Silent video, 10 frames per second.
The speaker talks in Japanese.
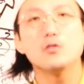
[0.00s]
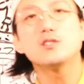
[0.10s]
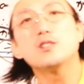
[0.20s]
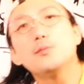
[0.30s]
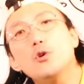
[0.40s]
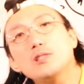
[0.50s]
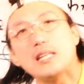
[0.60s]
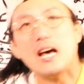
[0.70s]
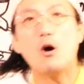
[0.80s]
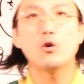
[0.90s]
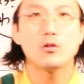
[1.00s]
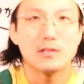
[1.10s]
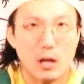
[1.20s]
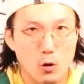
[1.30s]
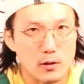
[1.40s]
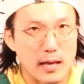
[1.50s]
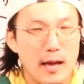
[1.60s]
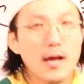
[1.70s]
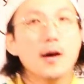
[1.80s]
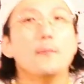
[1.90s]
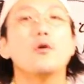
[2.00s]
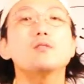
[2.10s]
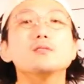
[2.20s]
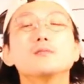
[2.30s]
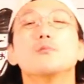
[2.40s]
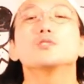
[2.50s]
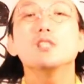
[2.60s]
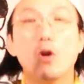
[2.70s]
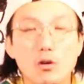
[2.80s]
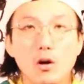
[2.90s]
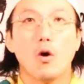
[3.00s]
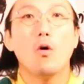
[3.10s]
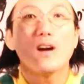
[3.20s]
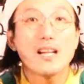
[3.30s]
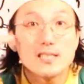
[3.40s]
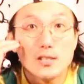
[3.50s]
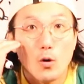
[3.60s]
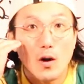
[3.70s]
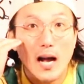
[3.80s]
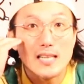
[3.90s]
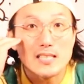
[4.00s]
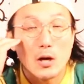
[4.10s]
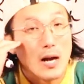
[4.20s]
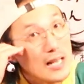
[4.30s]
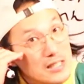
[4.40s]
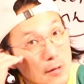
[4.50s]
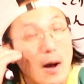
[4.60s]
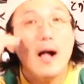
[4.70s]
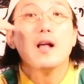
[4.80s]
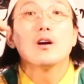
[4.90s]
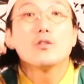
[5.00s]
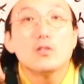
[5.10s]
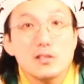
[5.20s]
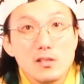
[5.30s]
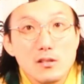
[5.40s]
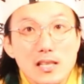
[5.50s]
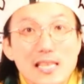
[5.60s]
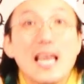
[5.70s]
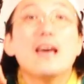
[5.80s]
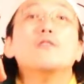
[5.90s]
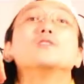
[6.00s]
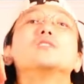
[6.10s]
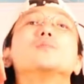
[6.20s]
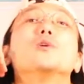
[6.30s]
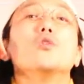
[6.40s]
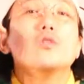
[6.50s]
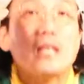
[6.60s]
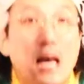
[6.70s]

うつ病って治るんだろうって。もくもちろん、おかっちの会社会社は、薬でうつ病を